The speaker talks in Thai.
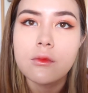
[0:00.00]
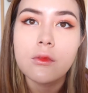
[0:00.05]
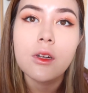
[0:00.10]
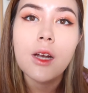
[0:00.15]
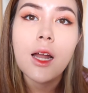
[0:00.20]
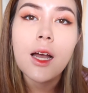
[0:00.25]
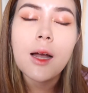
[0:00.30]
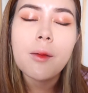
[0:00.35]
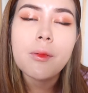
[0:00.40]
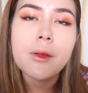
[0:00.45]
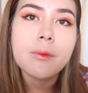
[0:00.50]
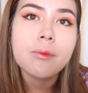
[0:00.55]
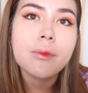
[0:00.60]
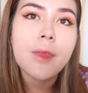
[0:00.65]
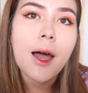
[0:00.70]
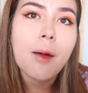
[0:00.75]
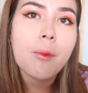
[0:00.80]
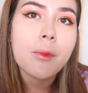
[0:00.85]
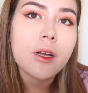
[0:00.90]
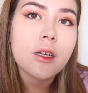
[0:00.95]
เวลากระพริบ
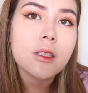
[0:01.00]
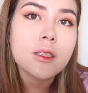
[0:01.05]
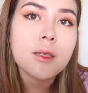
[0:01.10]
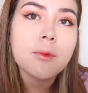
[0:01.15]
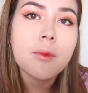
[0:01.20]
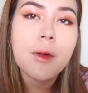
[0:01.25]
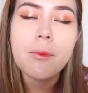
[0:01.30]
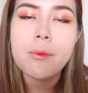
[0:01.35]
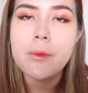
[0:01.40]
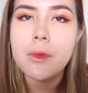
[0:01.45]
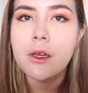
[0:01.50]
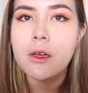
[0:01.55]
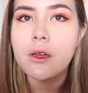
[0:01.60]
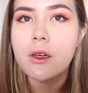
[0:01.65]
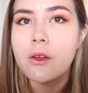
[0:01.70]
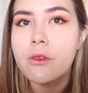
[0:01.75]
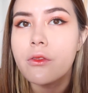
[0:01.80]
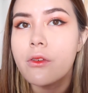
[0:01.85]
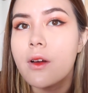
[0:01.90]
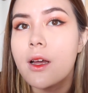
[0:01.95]
ตามันก็จะแบบมี
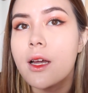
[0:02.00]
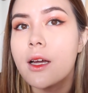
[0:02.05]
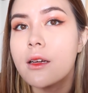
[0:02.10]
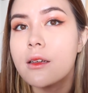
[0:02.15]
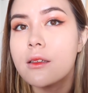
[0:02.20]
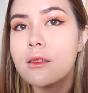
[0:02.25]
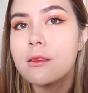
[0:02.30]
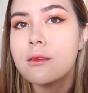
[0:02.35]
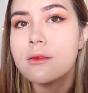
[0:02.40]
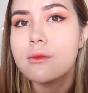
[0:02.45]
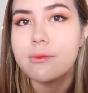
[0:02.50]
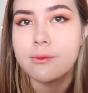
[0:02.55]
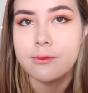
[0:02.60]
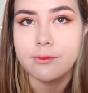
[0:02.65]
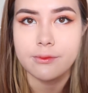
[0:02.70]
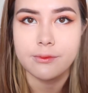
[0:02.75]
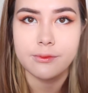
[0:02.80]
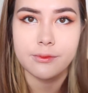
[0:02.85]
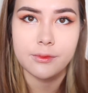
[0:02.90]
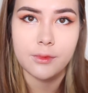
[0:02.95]
รีเฟล็กซ์อื
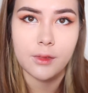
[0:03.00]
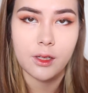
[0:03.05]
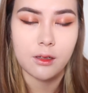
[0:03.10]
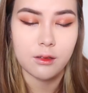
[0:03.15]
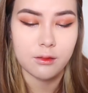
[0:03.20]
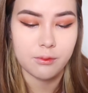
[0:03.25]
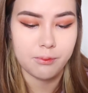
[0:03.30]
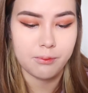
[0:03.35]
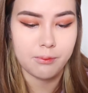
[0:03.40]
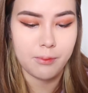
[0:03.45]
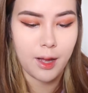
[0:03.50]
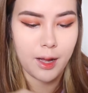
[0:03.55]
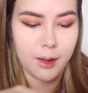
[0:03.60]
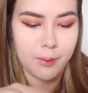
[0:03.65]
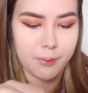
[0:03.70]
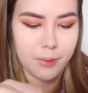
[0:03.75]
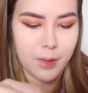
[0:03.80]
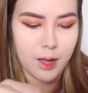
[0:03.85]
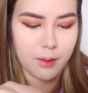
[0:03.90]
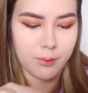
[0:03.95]
มปัง
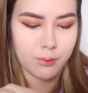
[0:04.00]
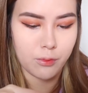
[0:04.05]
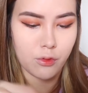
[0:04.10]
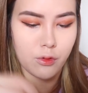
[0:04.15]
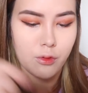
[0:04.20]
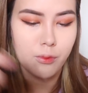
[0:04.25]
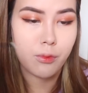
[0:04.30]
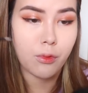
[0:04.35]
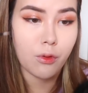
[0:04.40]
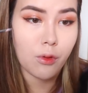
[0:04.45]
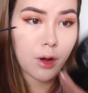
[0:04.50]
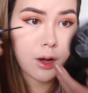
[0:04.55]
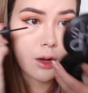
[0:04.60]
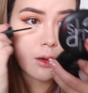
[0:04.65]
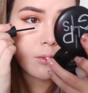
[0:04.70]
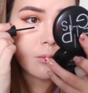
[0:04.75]
ปังปัวปัว